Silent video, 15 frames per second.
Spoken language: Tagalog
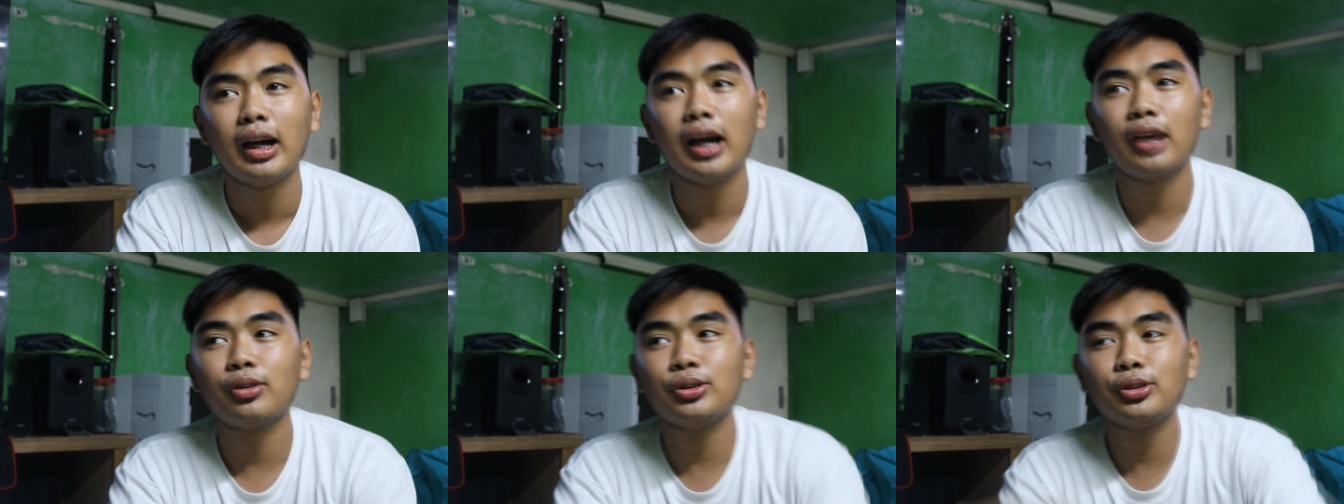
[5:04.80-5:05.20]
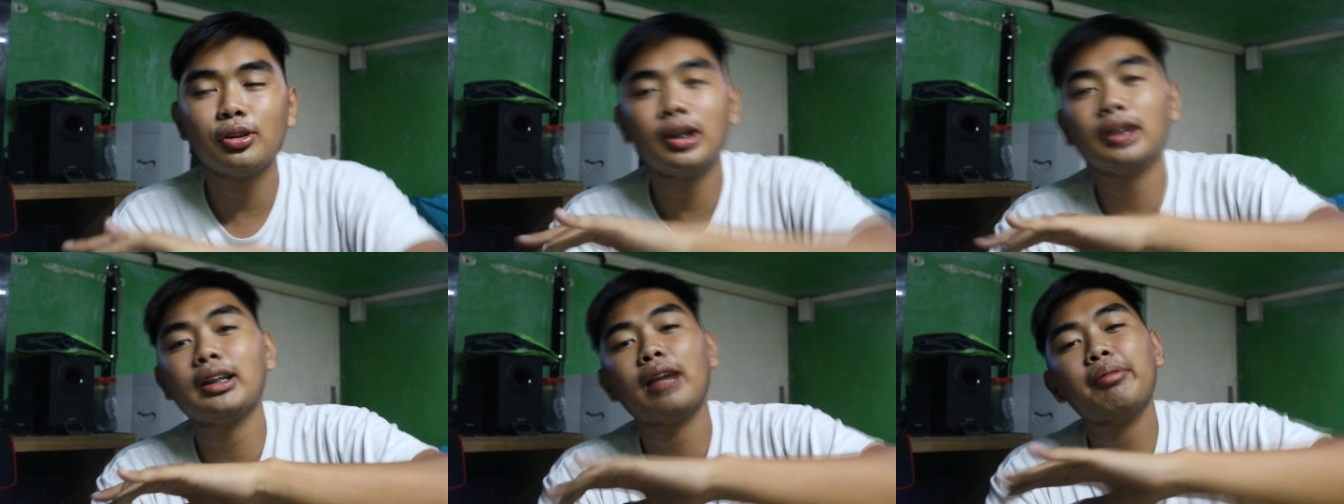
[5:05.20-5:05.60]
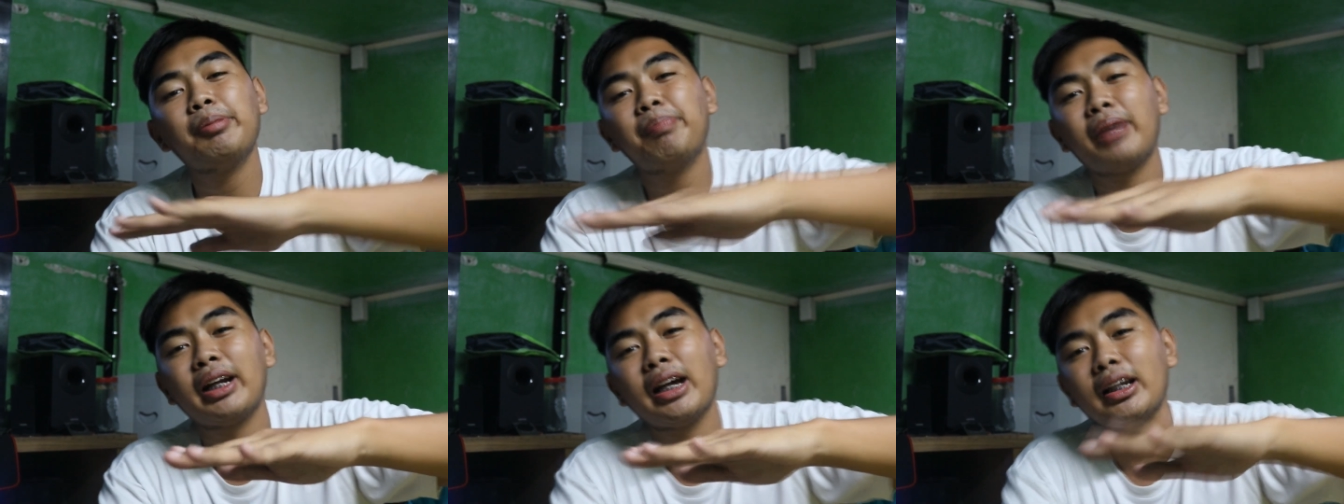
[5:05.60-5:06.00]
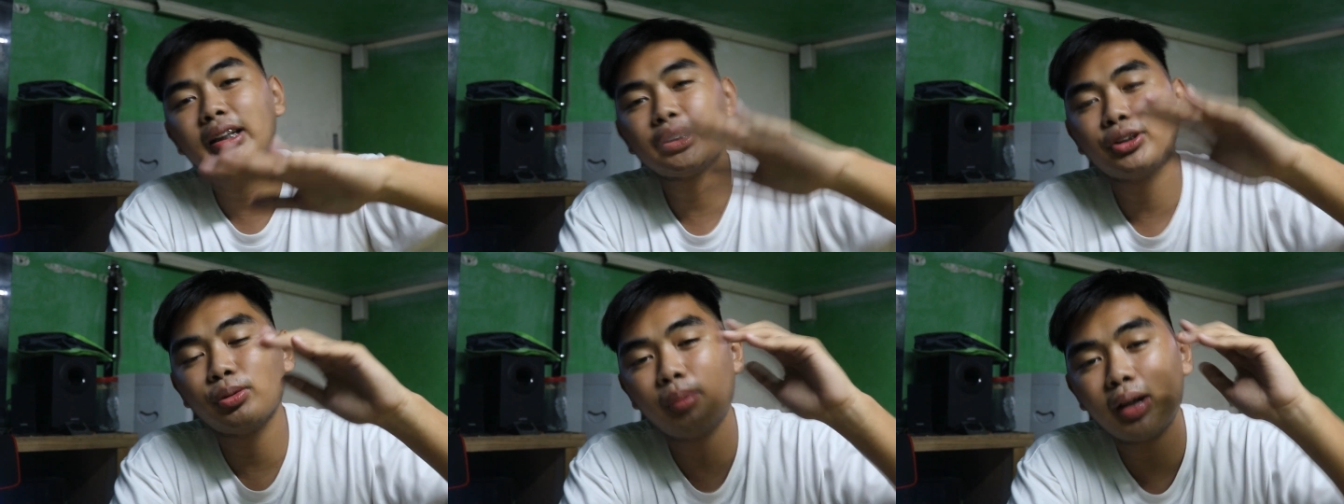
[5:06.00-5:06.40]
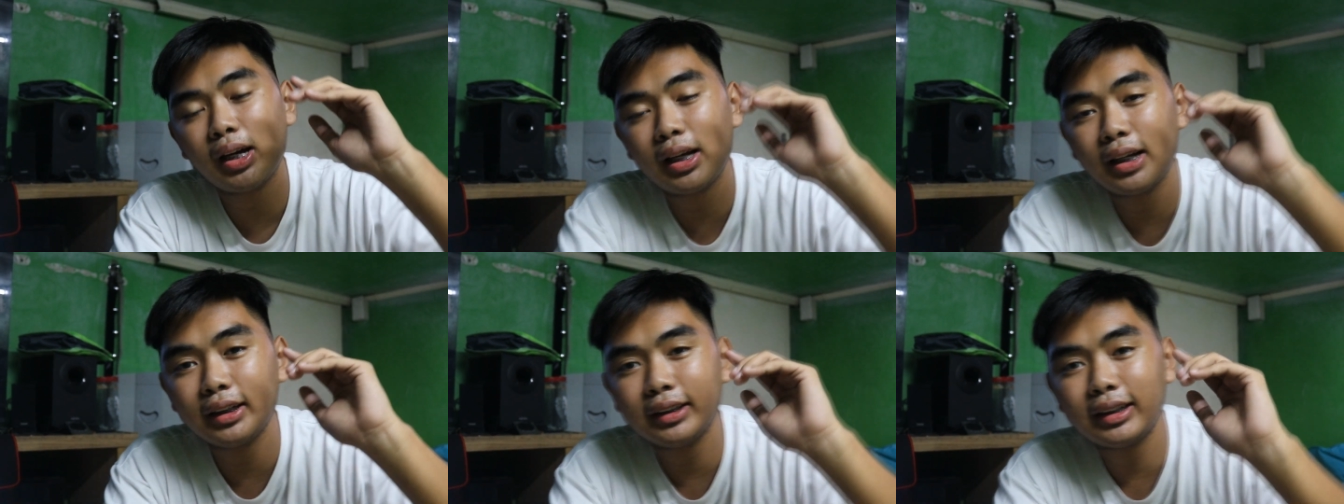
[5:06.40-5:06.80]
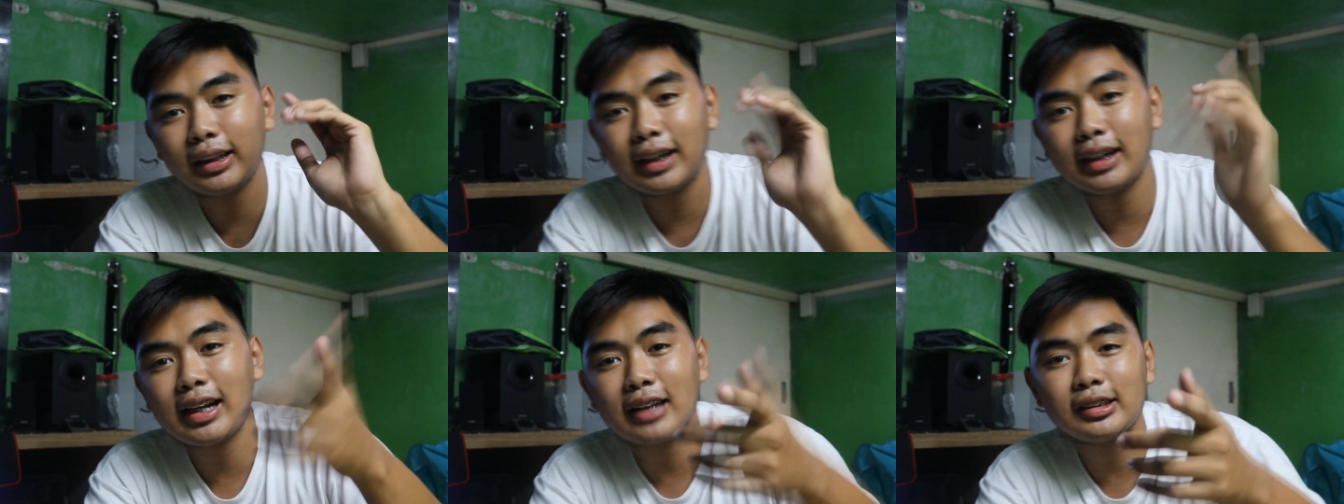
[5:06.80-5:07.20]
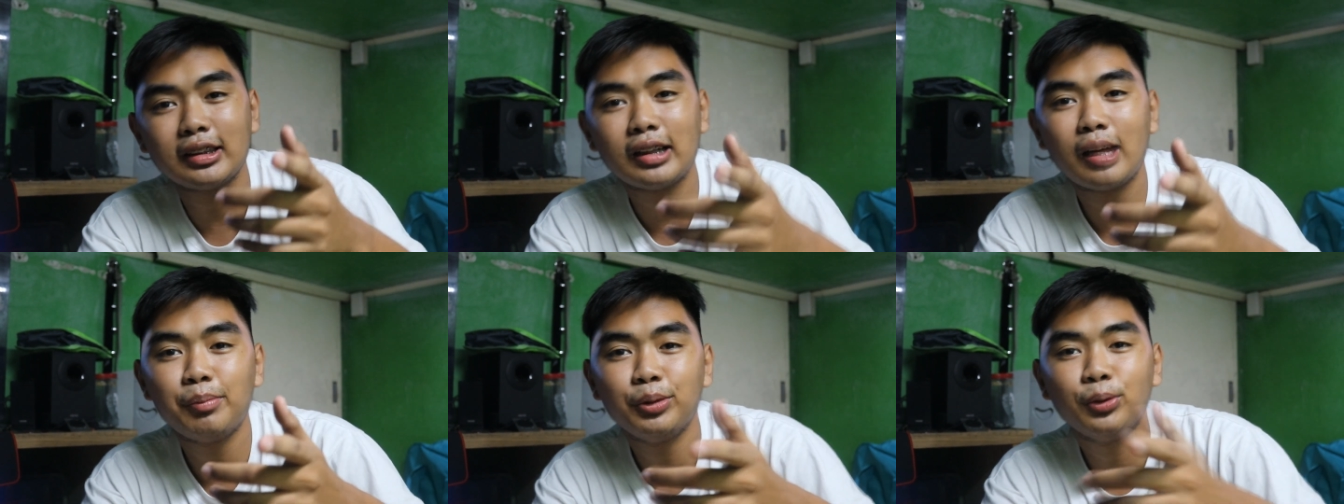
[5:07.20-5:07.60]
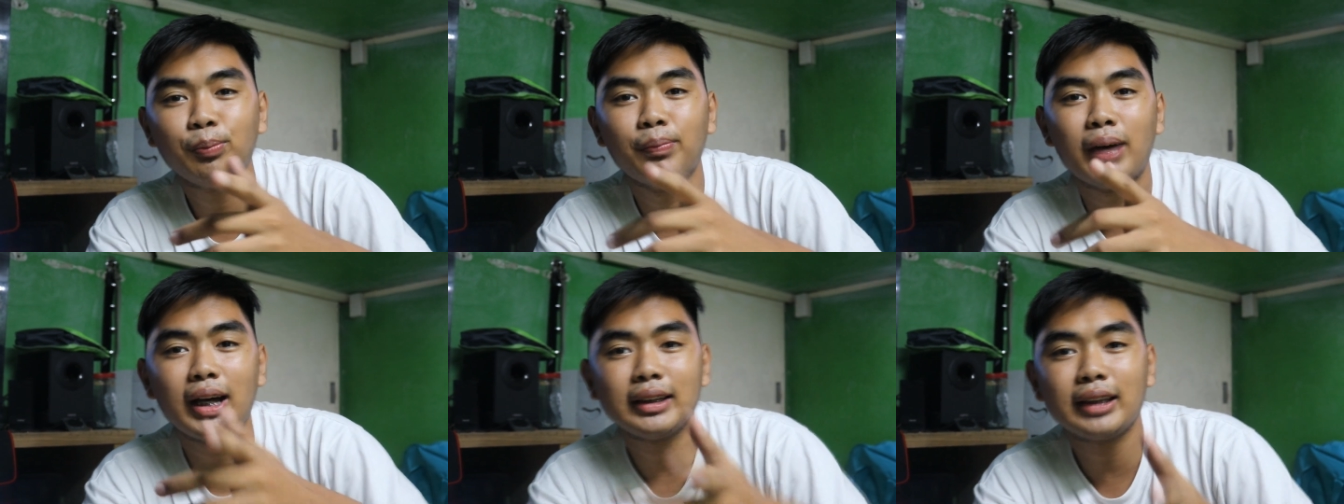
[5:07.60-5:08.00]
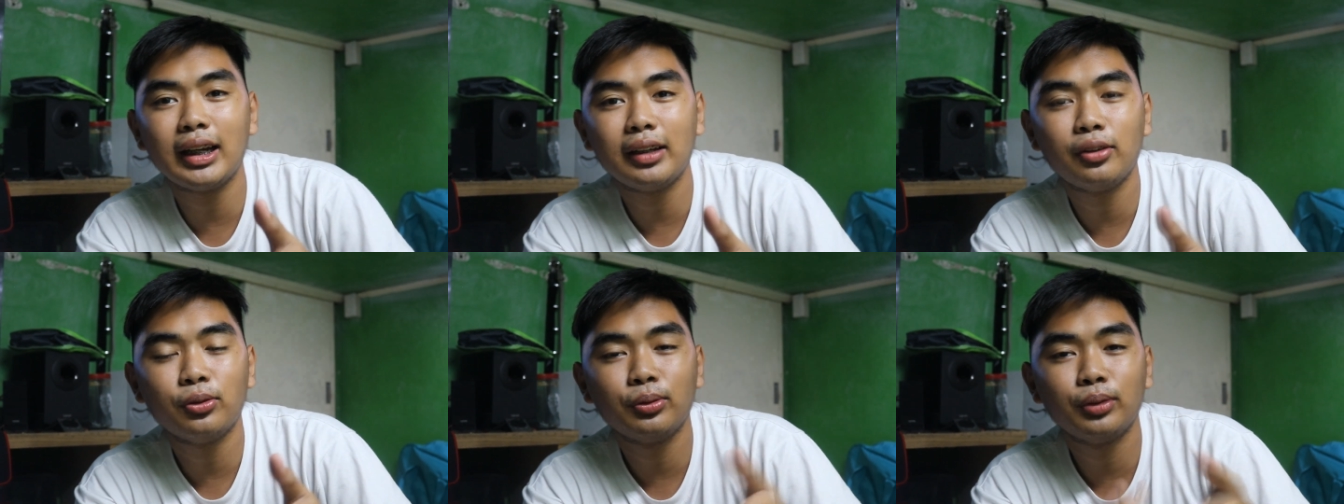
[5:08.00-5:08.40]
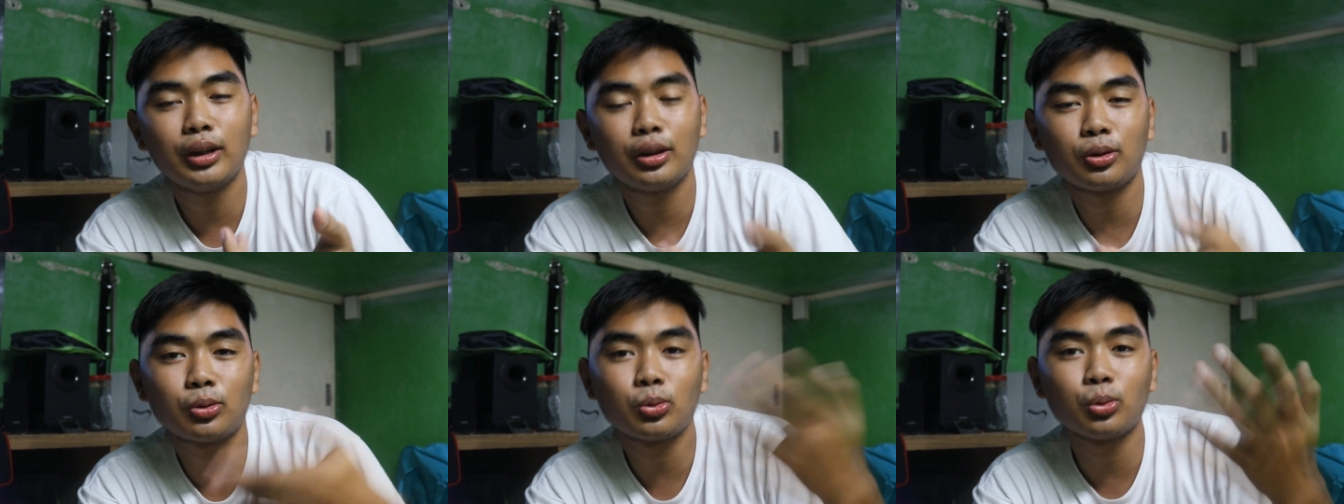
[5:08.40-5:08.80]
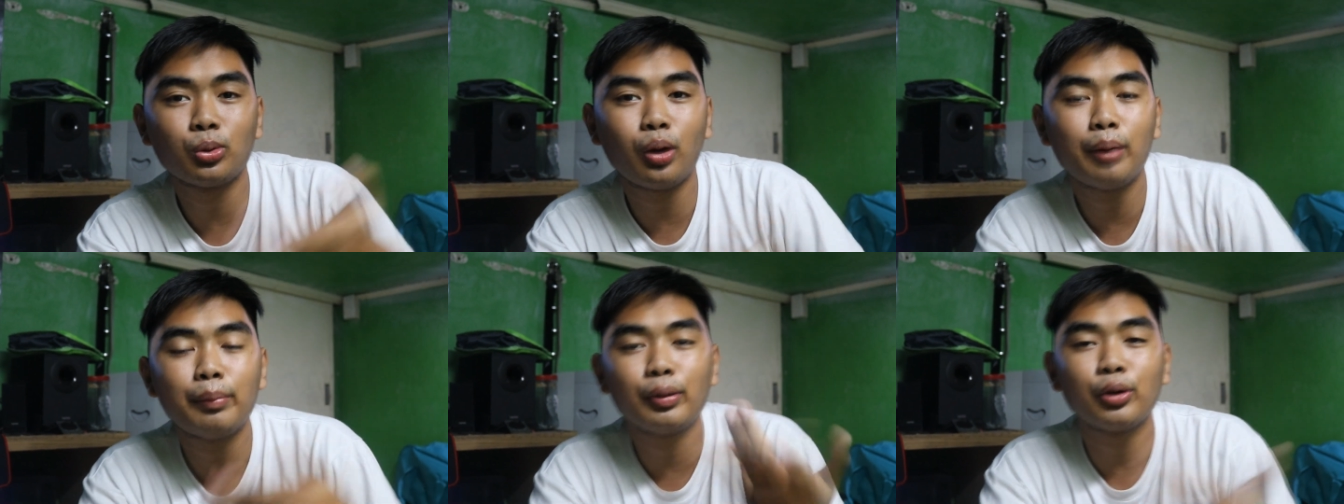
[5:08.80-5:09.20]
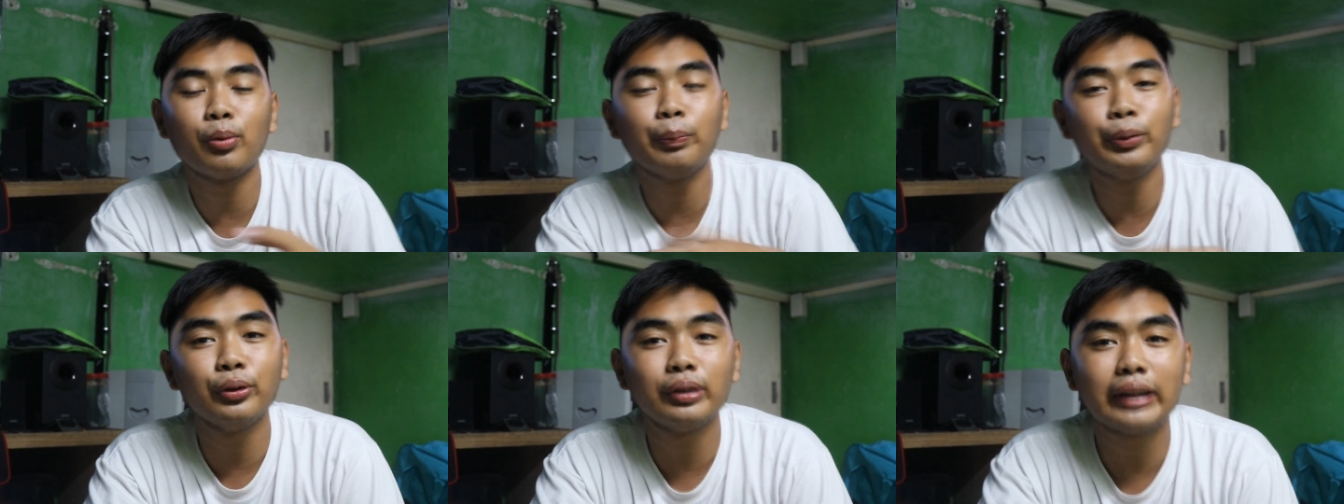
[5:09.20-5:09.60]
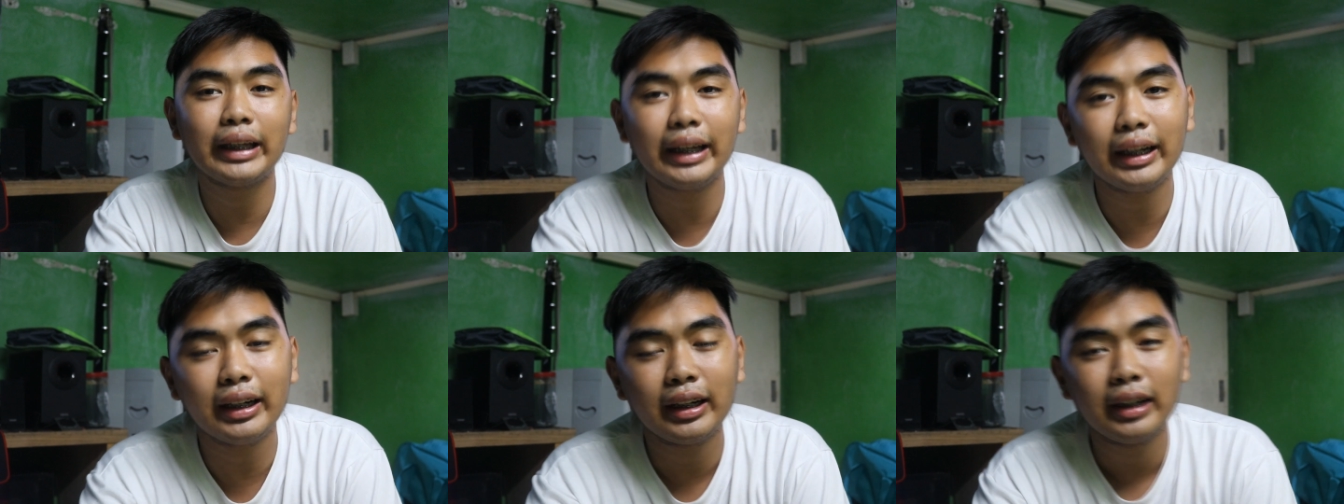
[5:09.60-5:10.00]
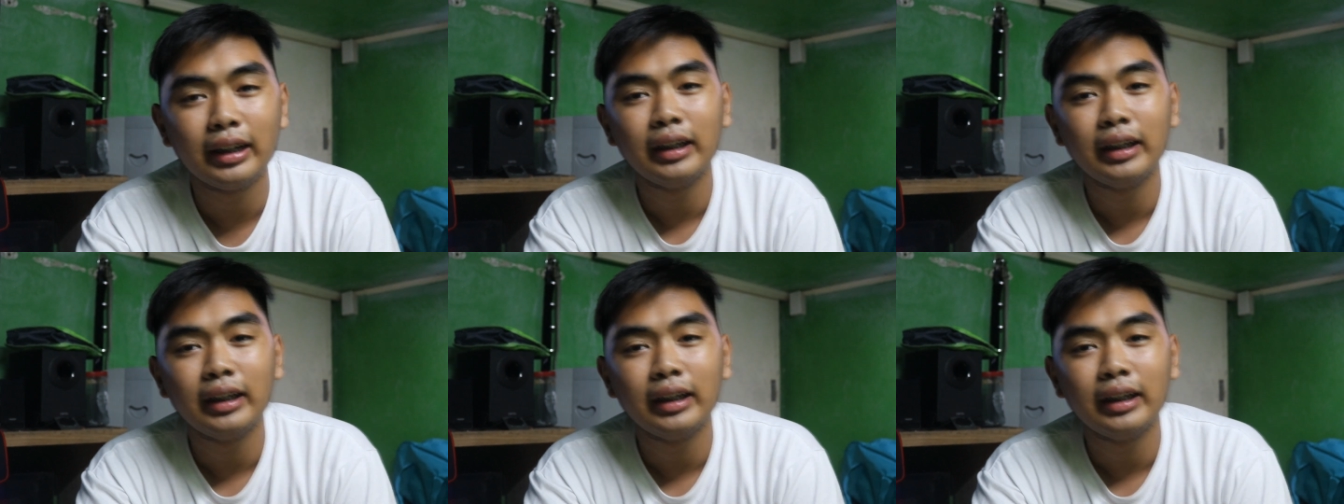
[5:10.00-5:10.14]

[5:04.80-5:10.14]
uh, gusto lang namin paranas yung mga naranasan namin nung bata nung natututo kami mag-computer.